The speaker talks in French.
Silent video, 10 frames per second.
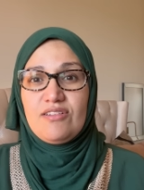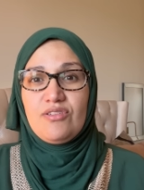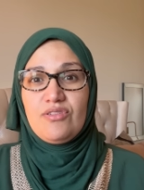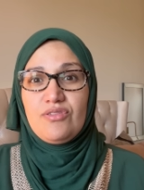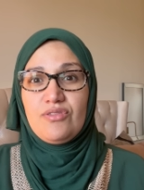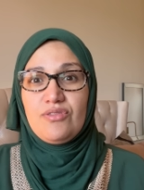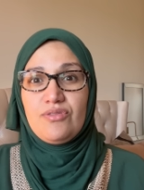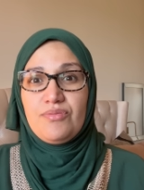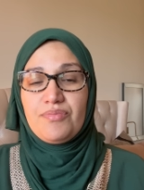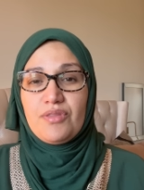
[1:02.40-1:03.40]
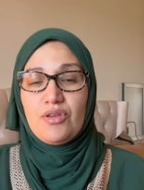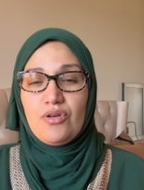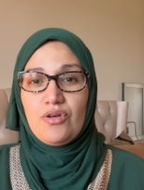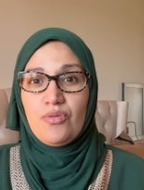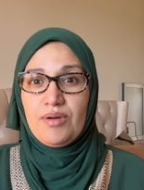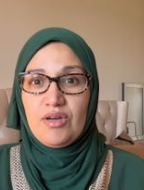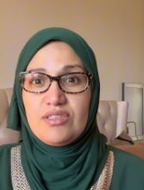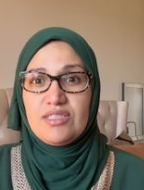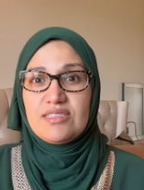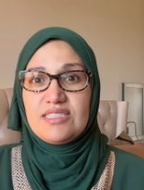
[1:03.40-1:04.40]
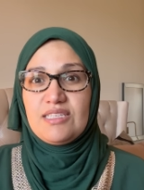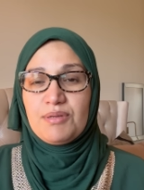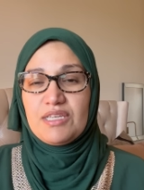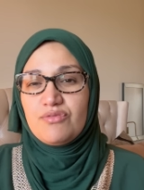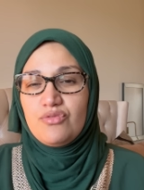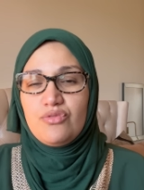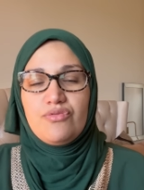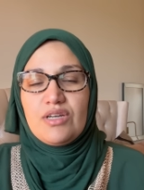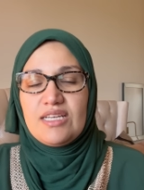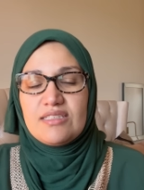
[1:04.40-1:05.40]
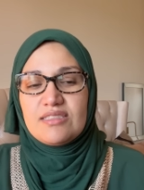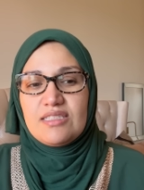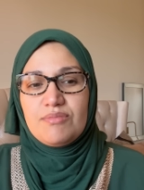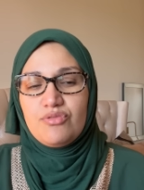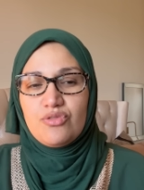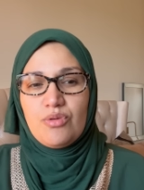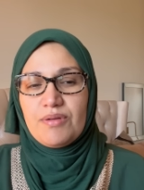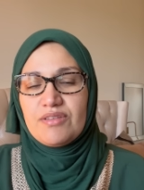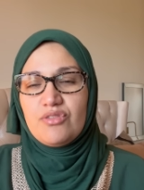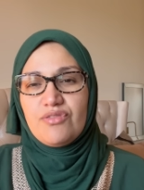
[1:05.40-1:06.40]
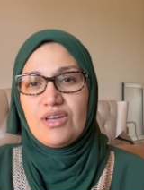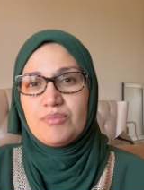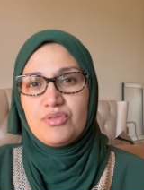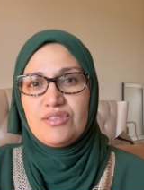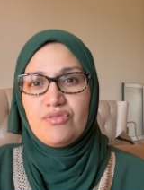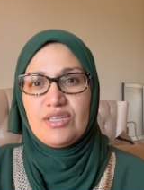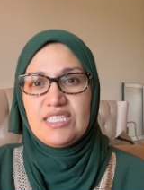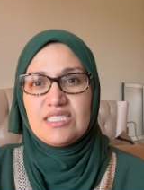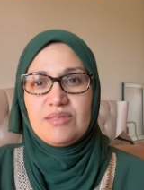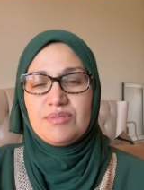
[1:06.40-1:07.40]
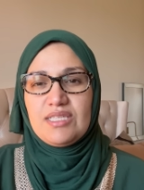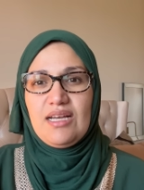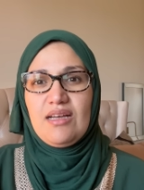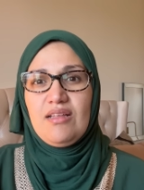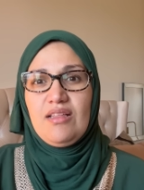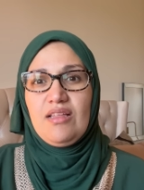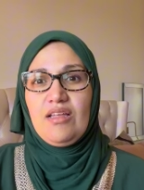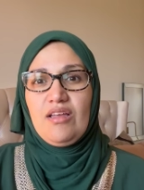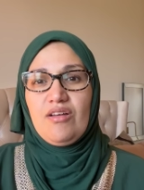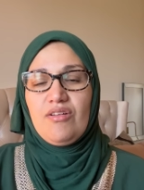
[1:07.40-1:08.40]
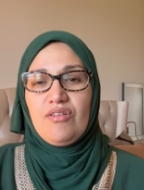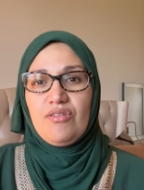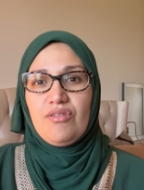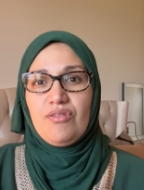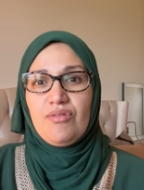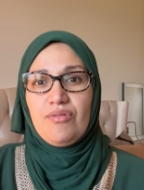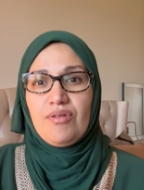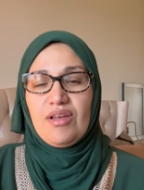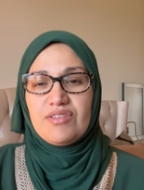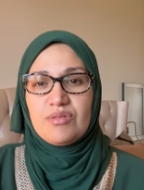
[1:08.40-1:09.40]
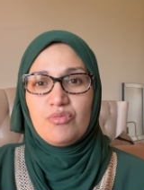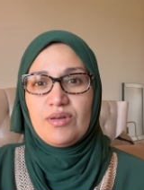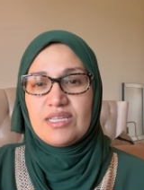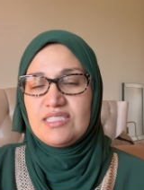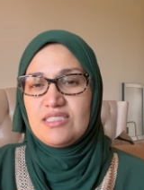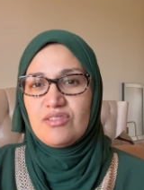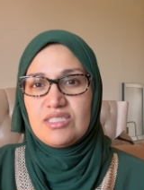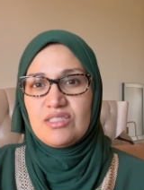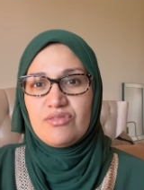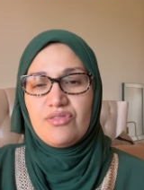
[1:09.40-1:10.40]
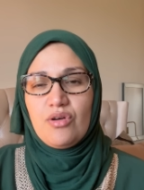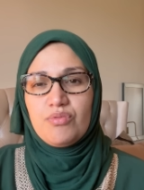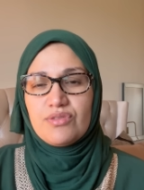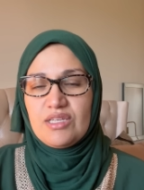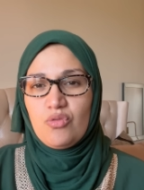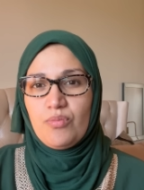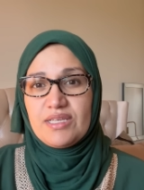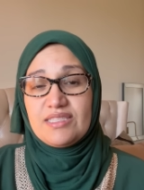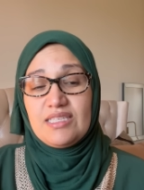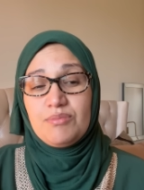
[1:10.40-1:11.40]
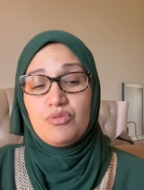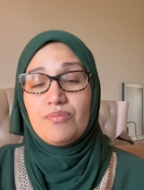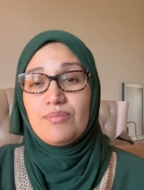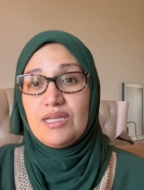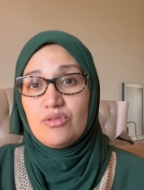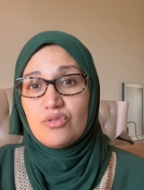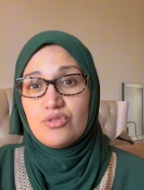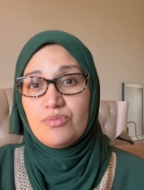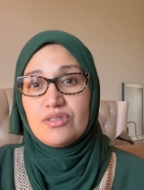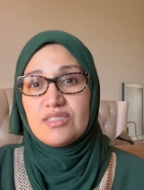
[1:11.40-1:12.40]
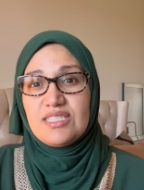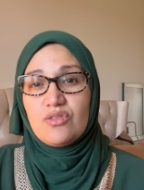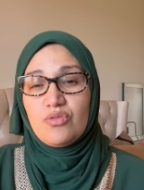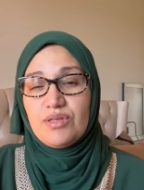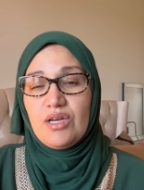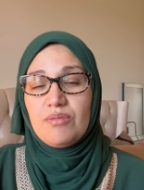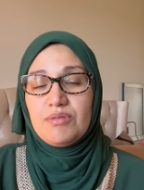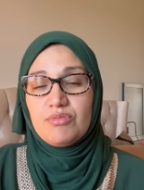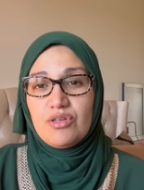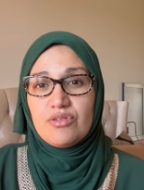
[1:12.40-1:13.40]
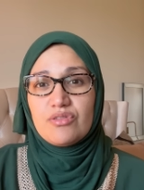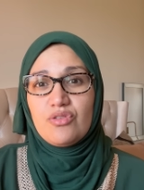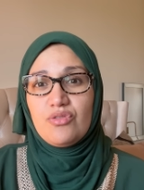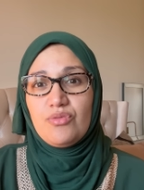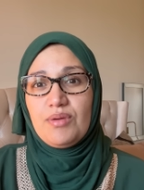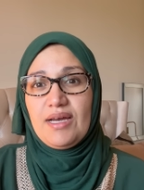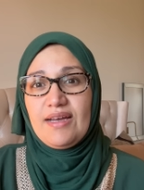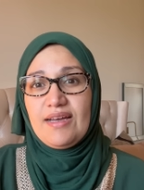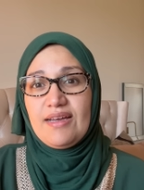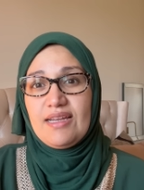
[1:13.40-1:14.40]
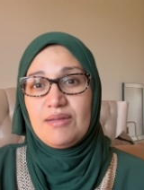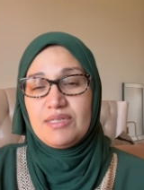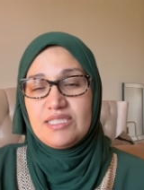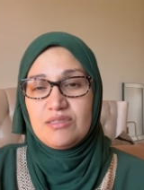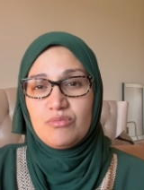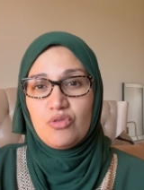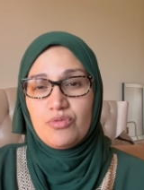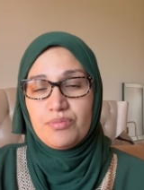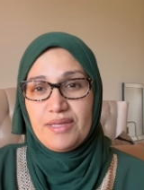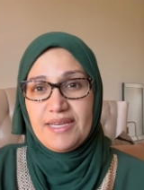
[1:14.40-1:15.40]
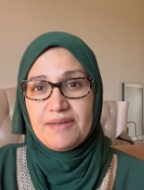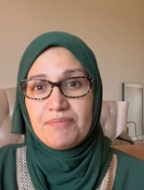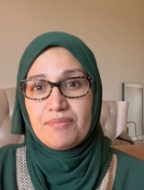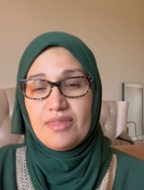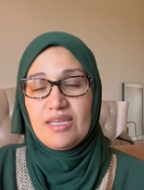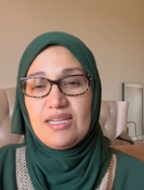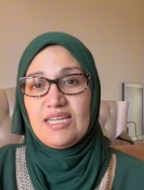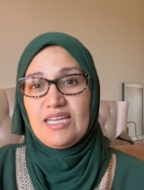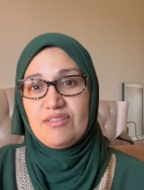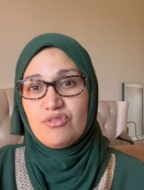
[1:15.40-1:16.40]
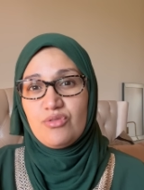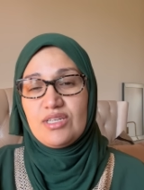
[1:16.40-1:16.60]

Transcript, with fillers: euh, au Maroc. C'était prévu, voilà, c'était plus ou moins prévu de faire un petit voyage comme ça, euh, avec mon mari, sans les enfants, pour décompresser. Et puis malheureusement, c'est tombé en même temps que ben, la maladie de mon beau-père. Amin.